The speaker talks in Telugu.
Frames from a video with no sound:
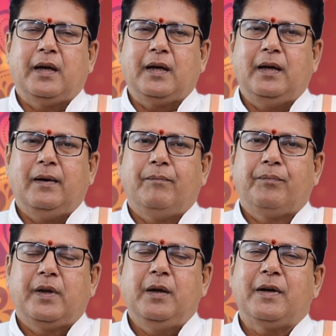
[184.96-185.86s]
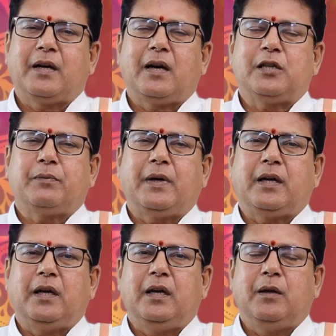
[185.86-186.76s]
అనగా ఈ మకర రాశి
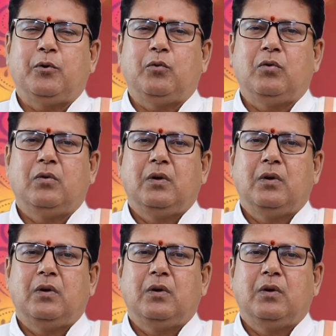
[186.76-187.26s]
వారికి ఇప్పుడు